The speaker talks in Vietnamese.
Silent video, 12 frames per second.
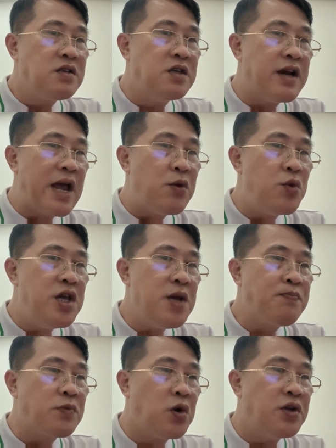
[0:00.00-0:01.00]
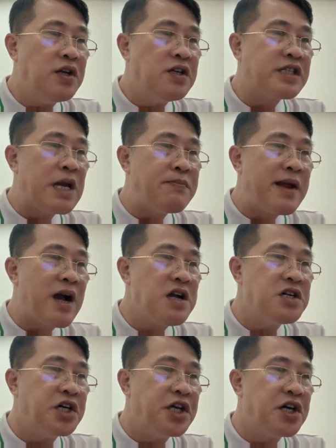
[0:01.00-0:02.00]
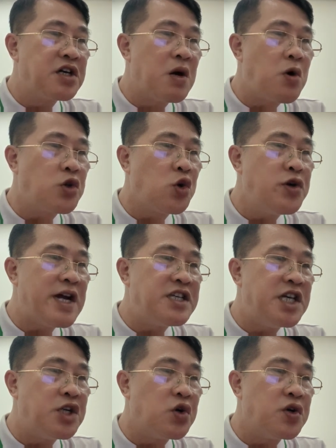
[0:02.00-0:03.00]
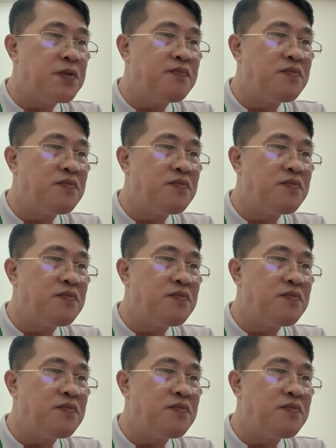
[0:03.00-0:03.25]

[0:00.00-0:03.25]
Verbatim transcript: giờ lại uy hiếp tôi xem ra các người không có tôi ra gì rồi.